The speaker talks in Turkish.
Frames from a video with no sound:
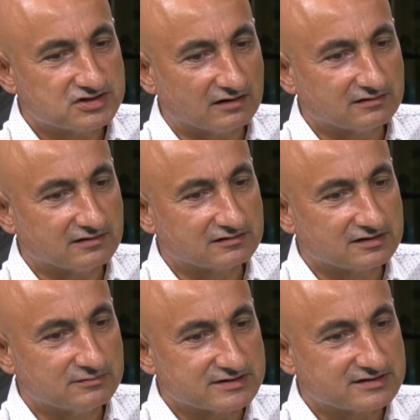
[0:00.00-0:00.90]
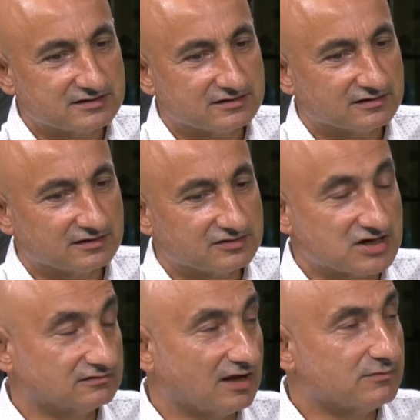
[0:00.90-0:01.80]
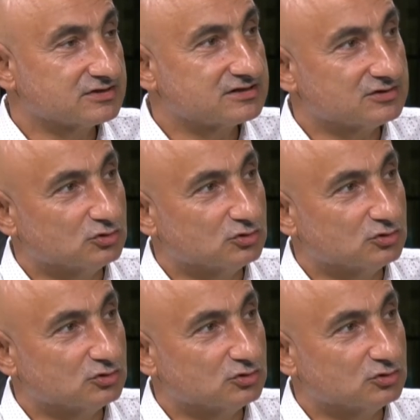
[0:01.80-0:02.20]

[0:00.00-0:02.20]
canlandırılması, e, canlanması